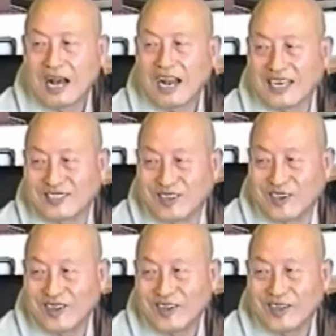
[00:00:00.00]

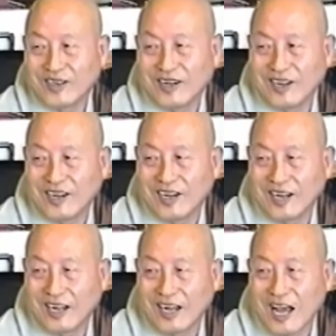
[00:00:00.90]
알았어. 음.
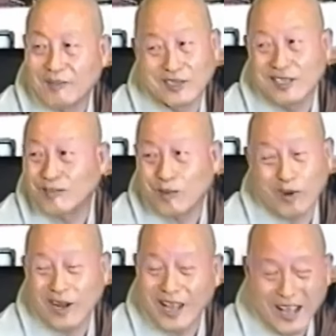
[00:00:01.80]
한번
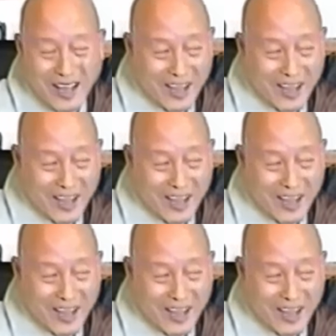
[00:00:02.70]
들어볼래?